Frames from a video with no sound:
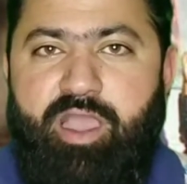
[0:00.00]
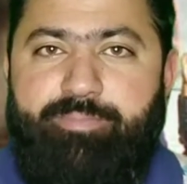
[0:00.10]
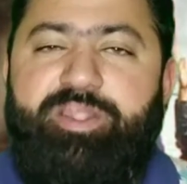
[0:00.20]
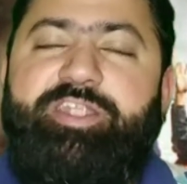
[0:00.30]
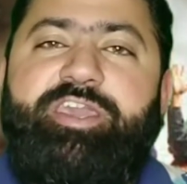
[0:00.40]

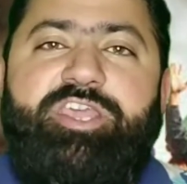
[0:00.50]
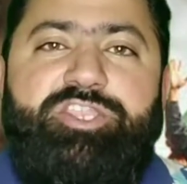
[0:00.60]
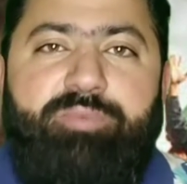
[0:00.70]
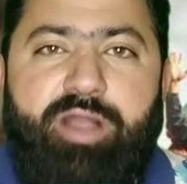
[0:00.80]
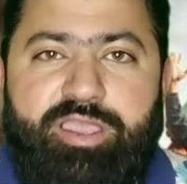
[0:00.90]
अपने डेरे
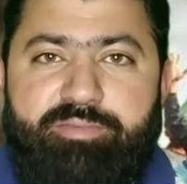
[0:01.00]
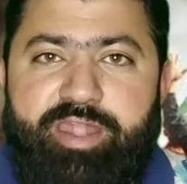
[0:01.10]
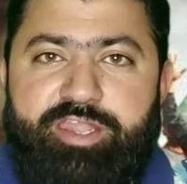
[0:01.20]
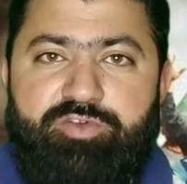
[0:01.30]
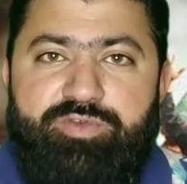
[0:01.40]
जमा के
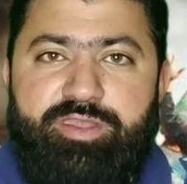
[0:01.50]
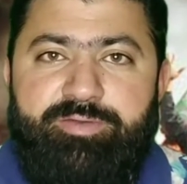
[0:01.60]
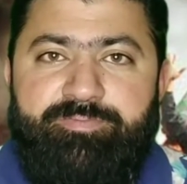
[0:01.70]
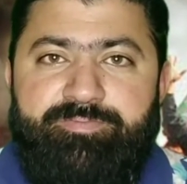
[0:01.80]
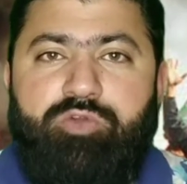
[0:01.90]
बैठे हुए हैं
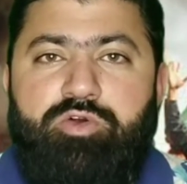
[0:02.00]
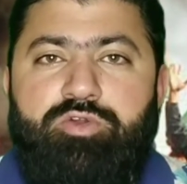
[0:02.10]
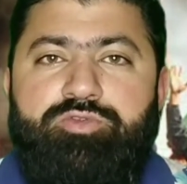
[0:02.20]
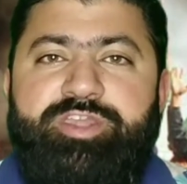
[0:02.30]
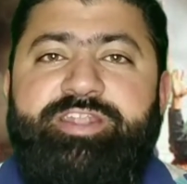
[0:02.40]

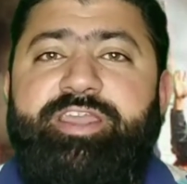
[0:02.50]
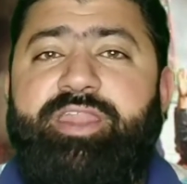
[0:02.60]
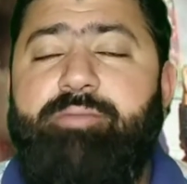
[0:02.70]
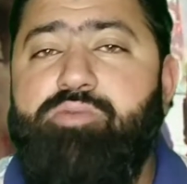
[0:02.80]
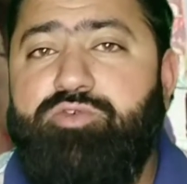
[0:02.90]
कोहलू से
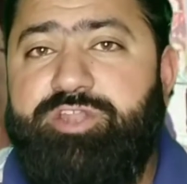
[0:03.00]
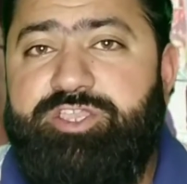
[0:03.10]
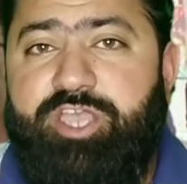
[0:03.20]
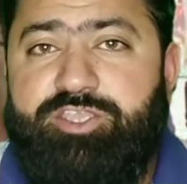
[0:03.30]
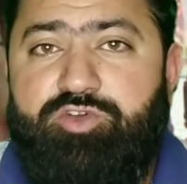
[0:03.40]
डेरा बुकटी
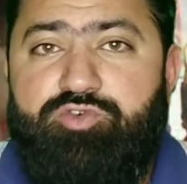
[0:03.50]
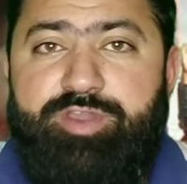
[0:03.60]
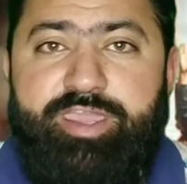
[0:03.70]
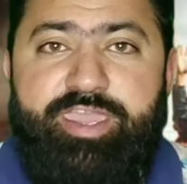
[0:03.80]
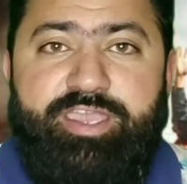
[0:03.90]
जाते हुए